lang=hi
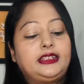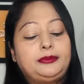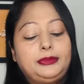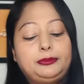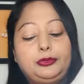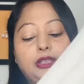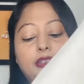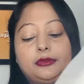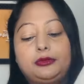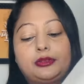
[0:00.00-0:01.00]
कट में पूरा
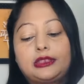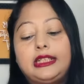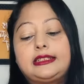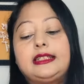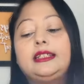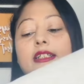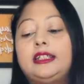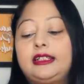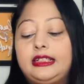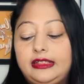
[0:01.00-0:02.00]
ये कुर्ता आता है
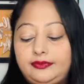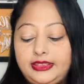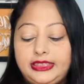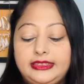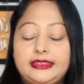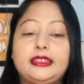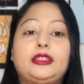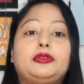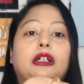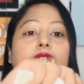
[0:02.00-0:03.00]
काफ़ी एलिगेंट
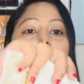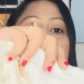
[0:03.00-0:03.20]
लुक आता